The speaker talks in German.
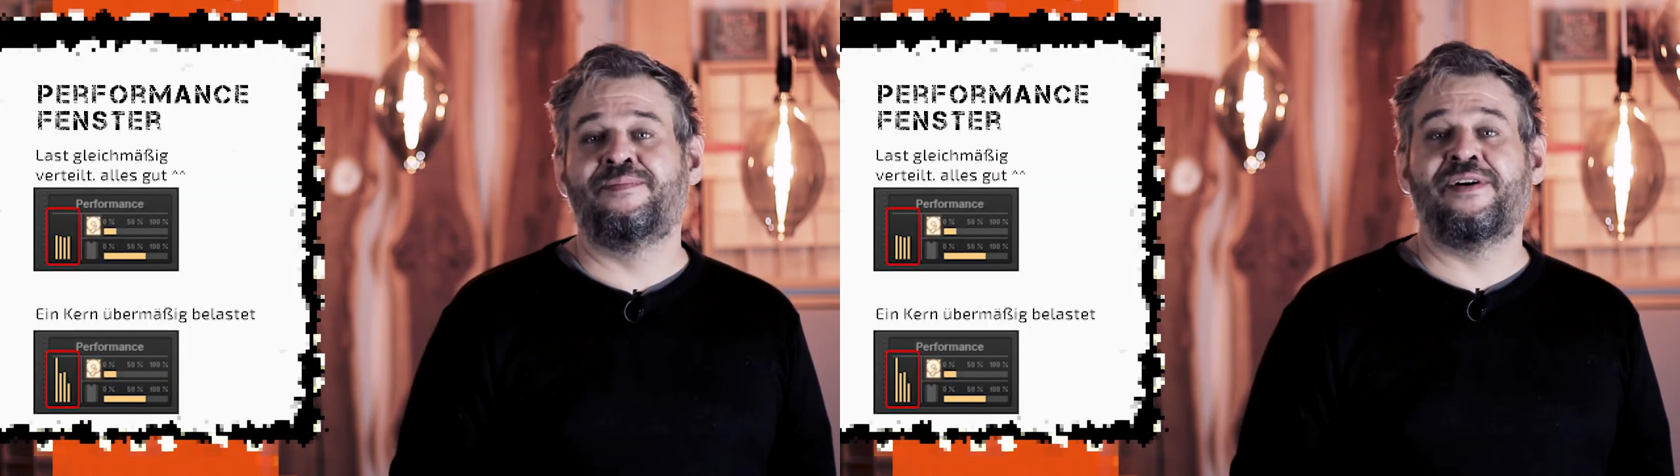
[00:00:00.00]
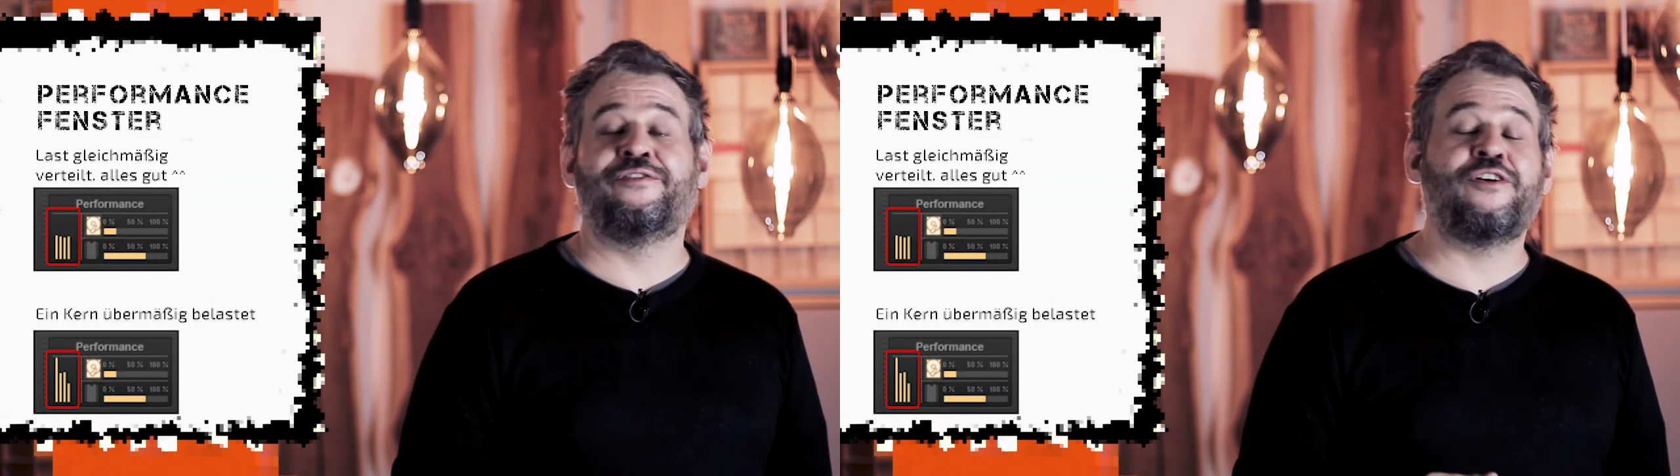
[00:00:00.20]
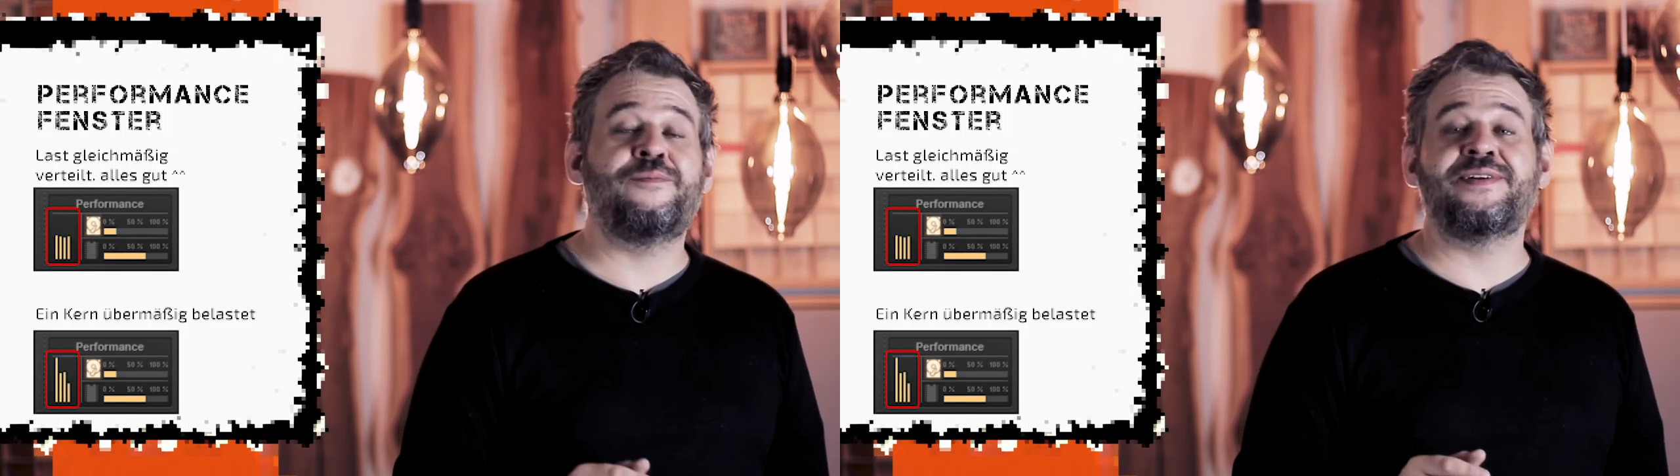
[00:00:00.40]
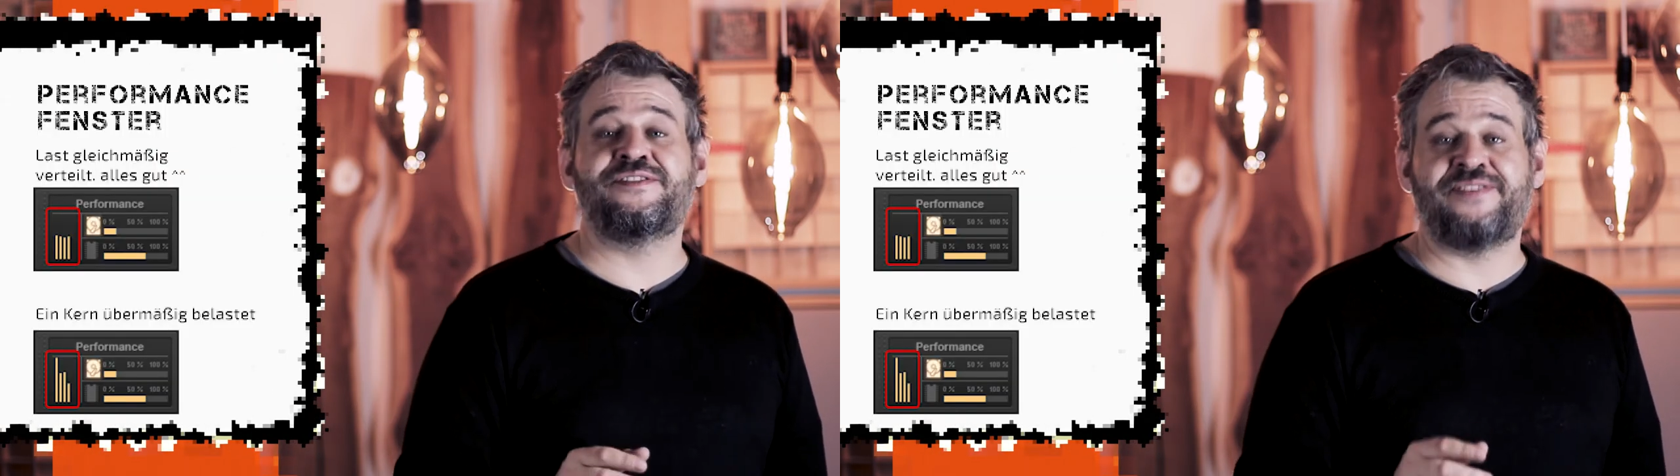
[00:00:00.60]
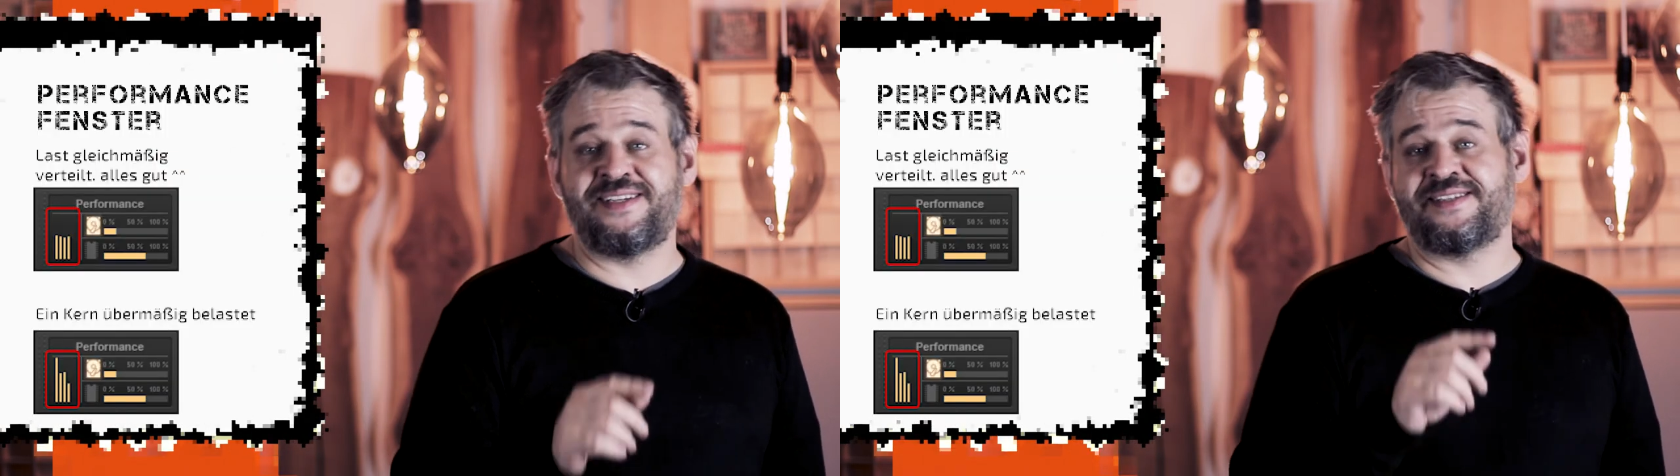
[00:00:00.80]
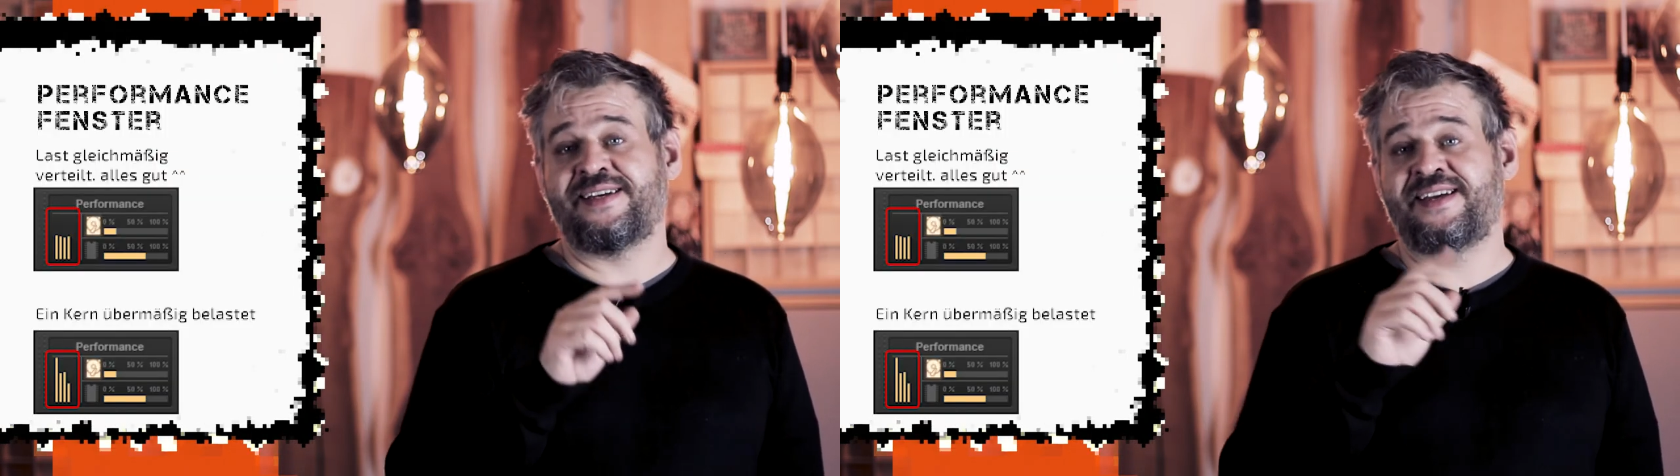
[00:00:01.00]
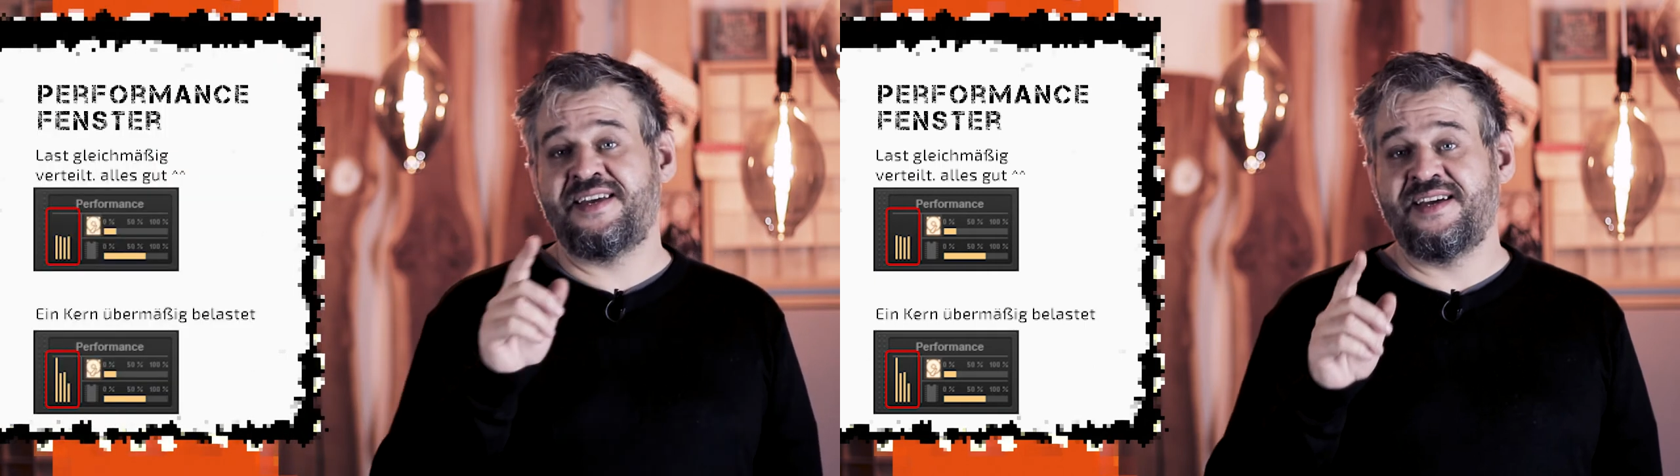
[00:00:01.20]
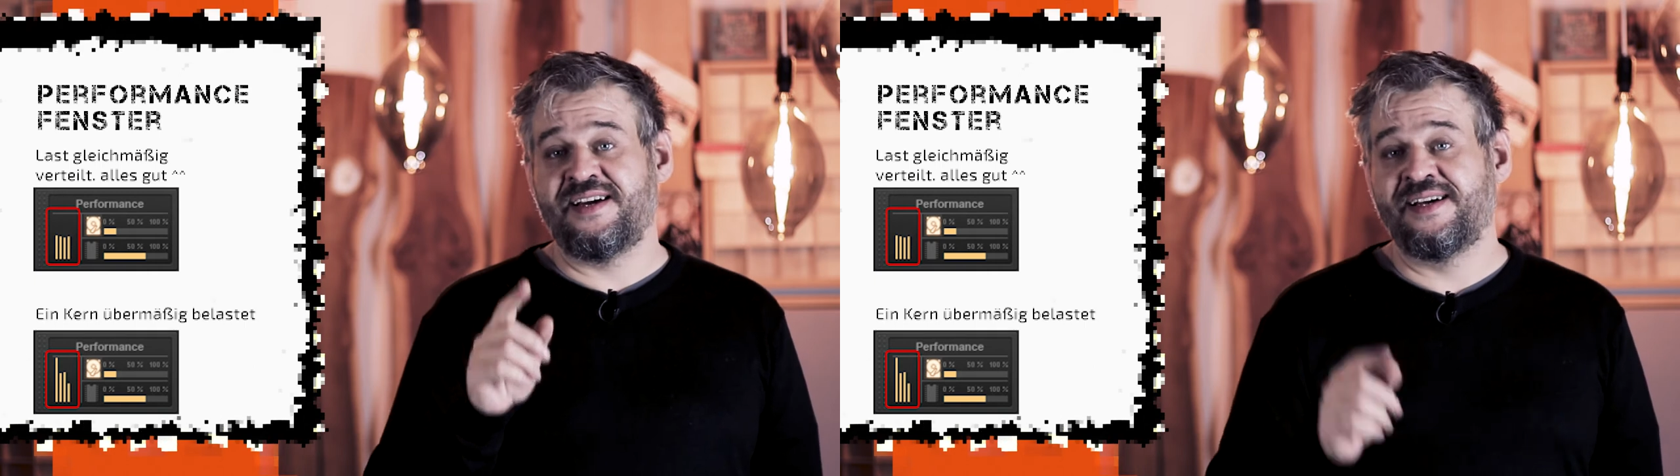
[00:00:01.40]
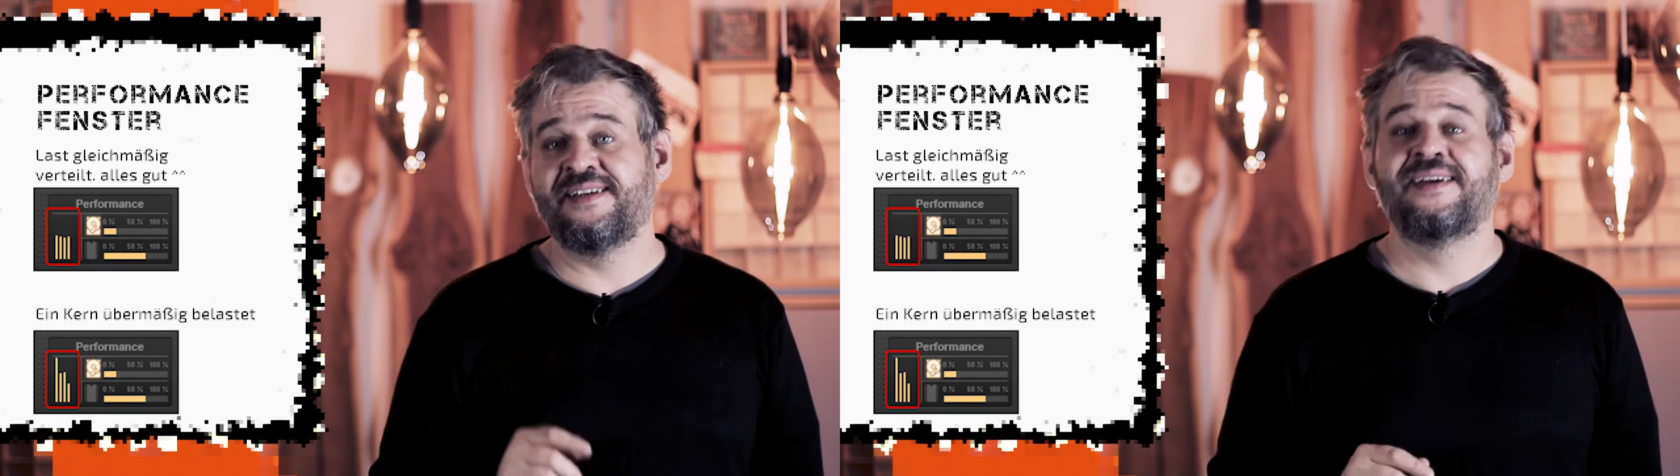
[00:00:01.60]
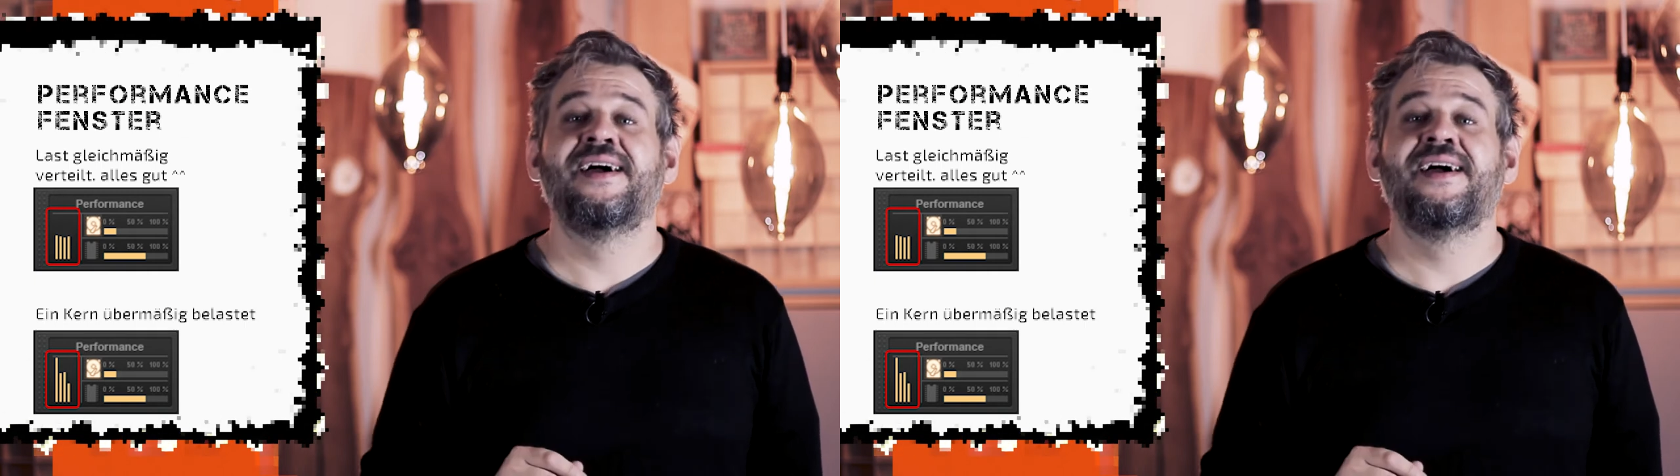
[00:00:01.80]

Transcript: Performance-Fenster hier